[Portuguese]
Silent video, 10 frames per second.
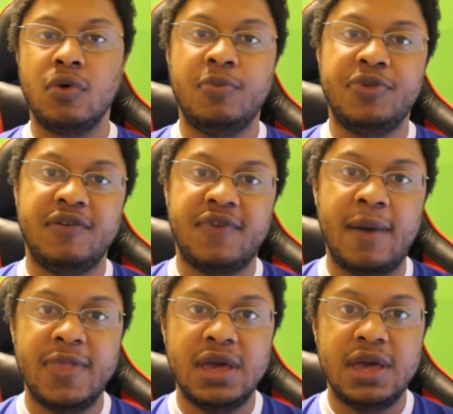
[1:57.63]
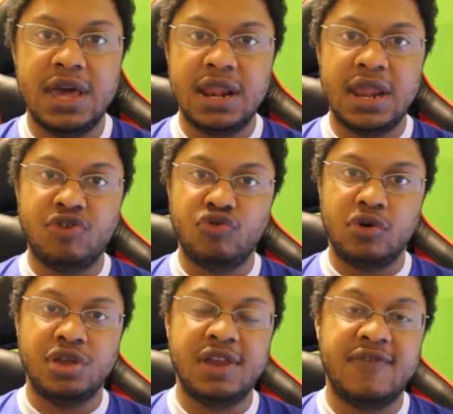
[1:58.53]
observar ele lá
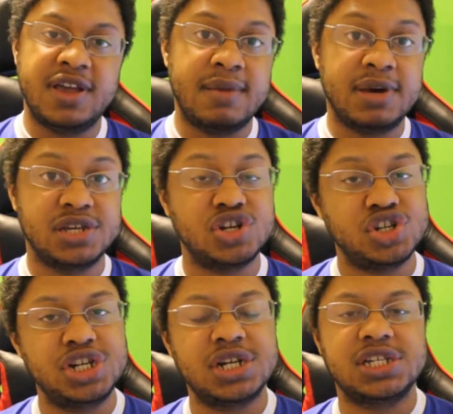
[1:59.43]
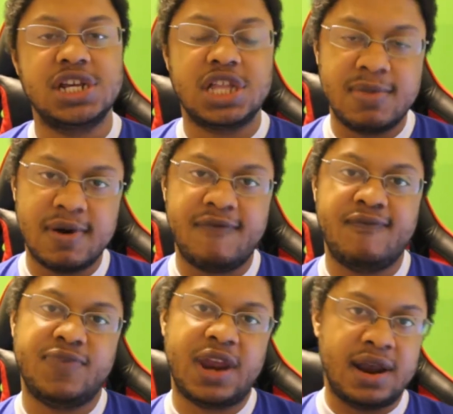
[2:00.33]
jogando, ele vai dar bastante dicas, ele também vai
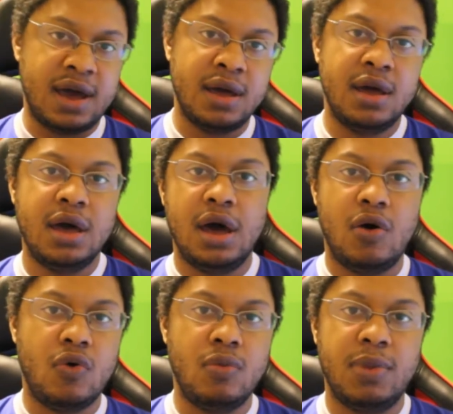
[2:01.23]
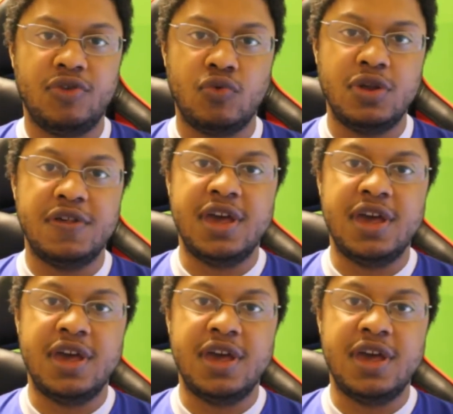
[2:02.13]
trará algumas coisas